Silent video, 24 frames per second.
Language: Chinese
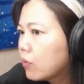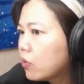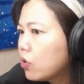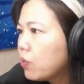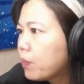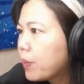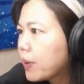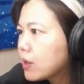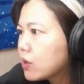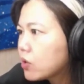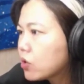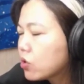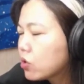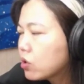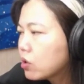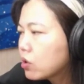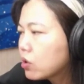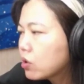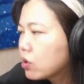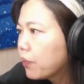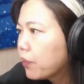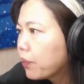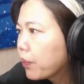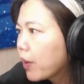日本
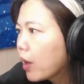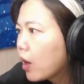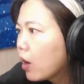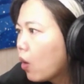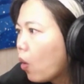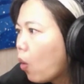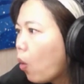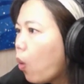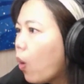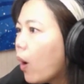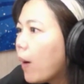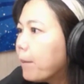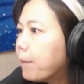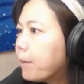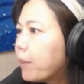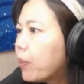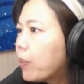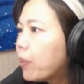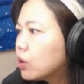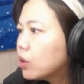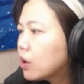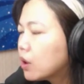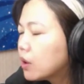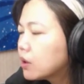是缓
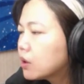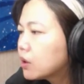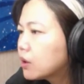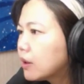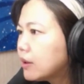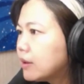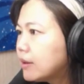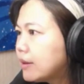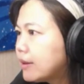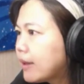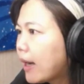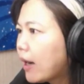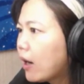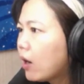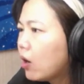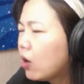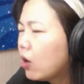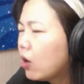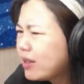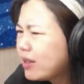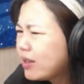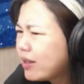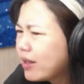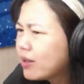步的增加，
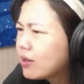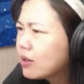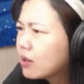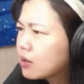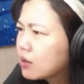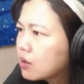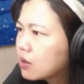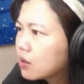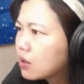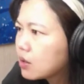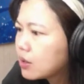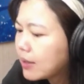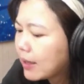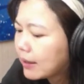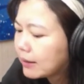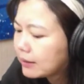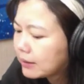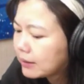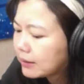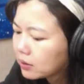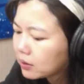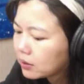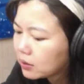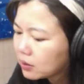一天可能增加
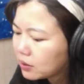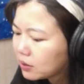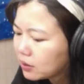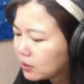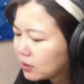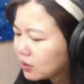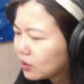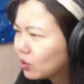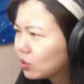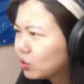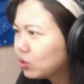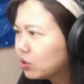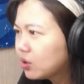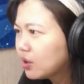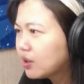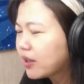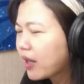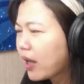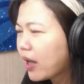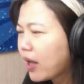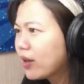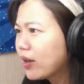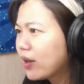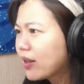几十例，就像
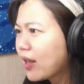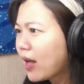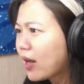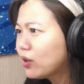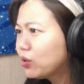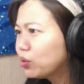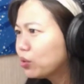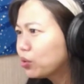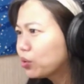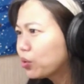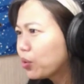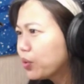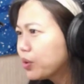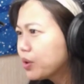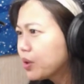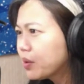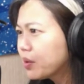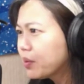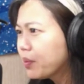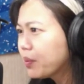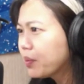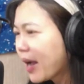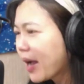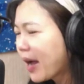台湾大家觉得说为什
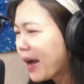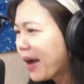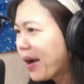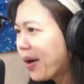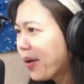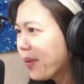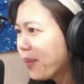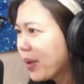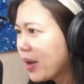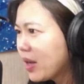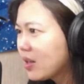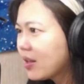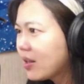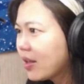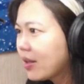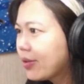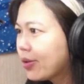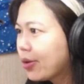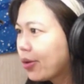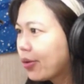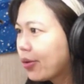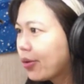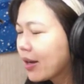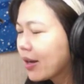么那么刚好每一
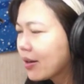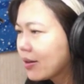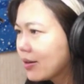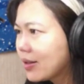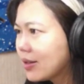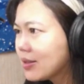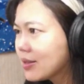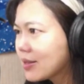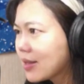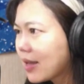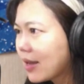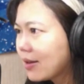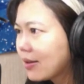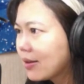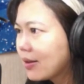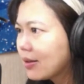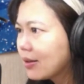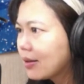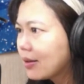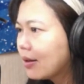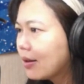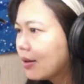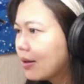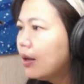天都两例三
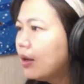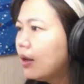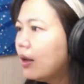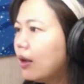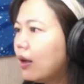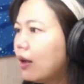例哦，